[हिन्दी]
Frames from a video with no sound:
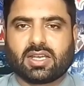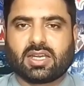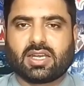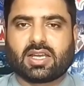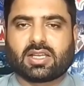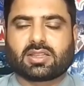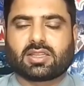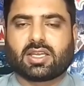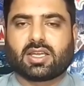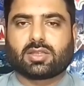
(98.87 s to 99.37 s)

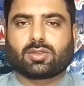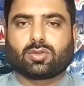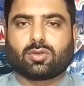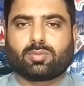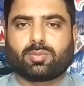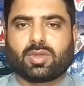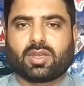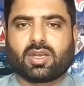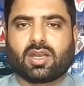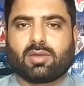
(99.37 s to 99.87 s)
निकल आता है तो
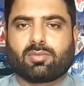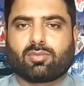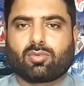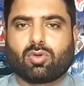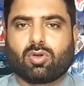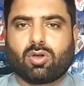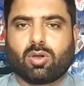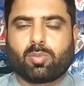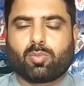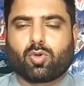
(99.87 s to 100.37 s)
फिर
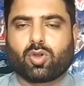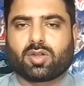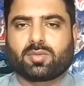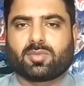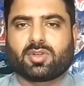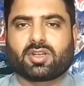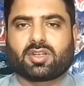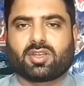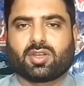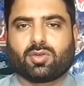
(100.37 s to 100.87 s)
आपको
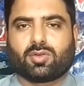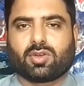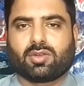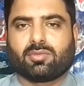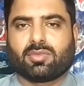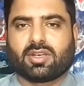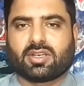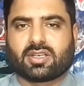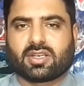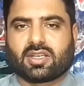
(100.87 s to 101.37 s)
अपॉइंटमेंट क्यों
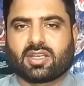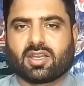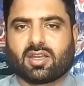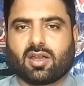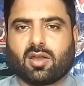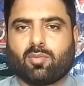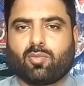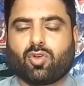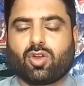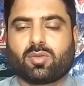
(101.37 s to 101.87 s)
नहीं मिल रही है
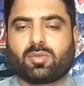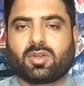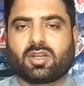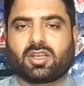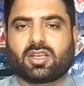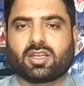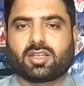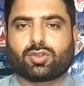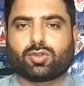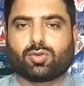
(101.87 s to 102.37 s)

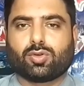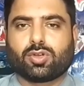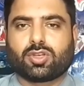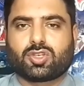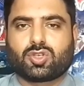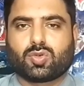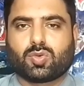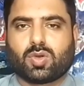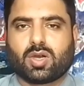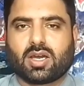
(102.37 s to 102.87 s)
अपॉइंटमेंट के दो
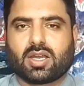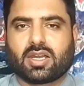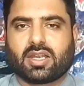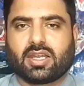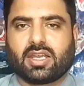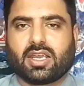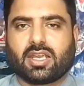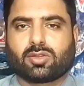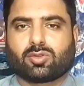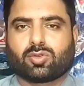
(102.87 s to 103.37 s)
इशू आ रहे
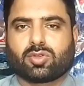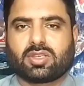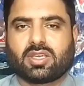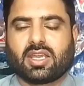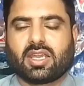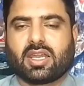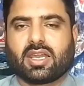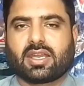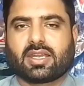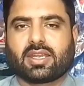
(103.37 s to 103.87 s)
हैं एक तो
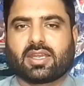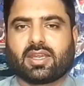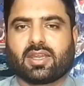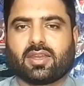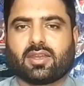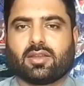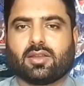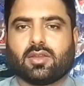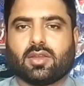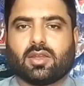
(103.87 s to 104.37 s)
ये है
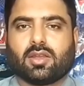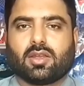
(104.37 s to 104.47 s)
कि